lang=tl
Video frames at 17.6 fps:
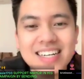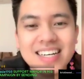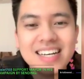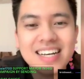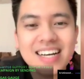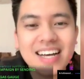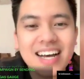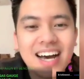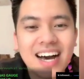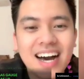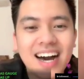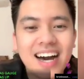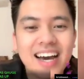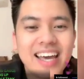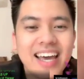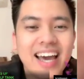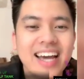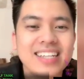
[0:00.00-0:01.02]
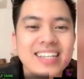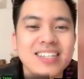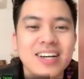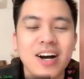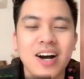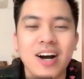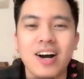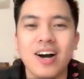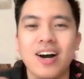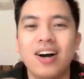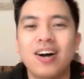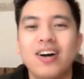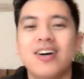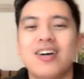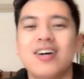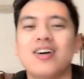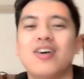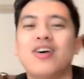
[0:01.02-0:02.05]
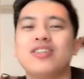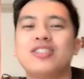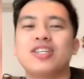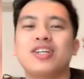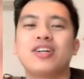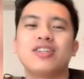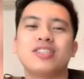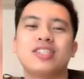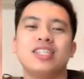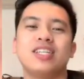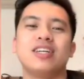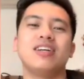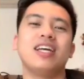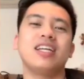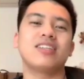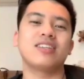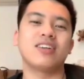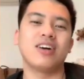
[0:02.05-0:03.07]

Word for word: Okay guys, oo. Oh, oh. Kotsi-kotsi na ulit, oh.